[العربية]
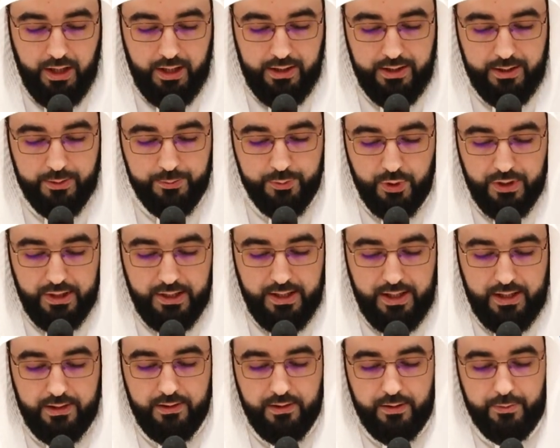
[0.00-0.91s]
الحمد
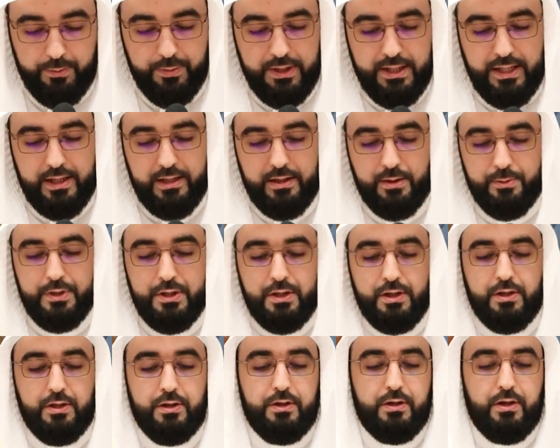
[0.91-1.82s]
لله رب
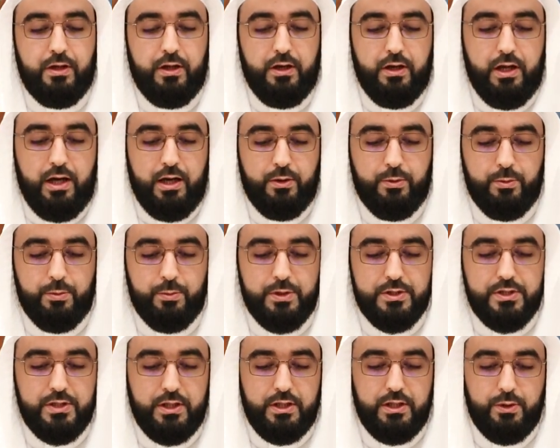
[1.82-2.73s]
العالمين،
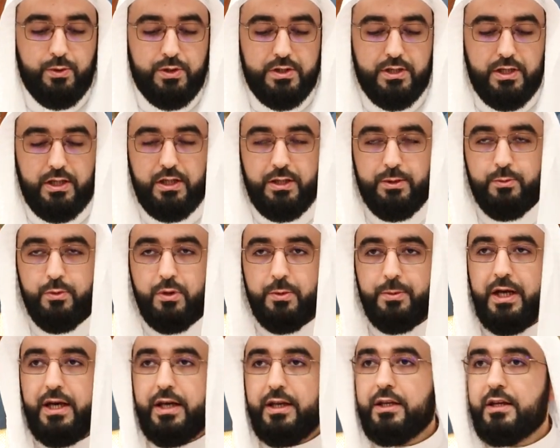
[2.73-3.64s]
اللهم صل وسلم
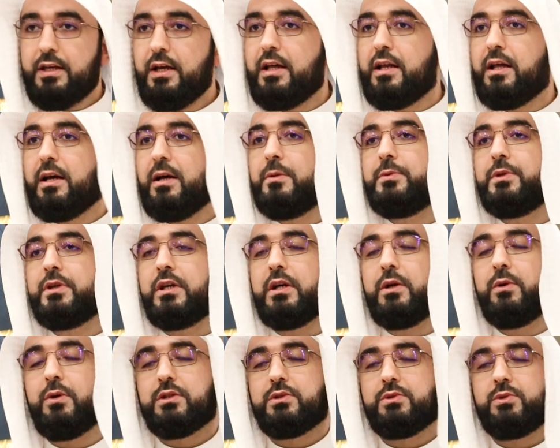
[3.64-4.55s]
وبارك على
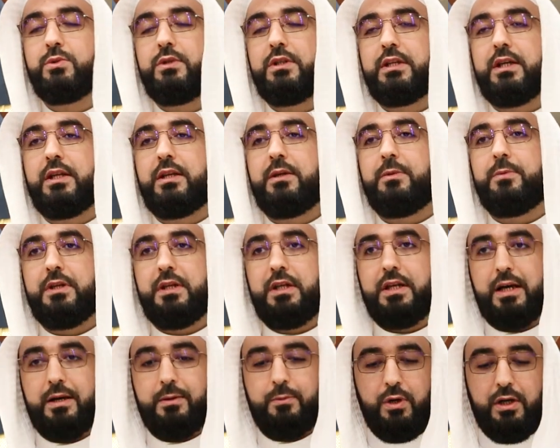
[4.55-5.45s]
عبدك ورسولك
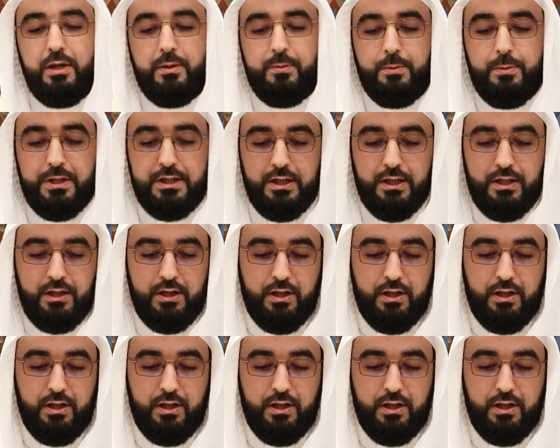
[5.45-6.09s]
نبينا محمد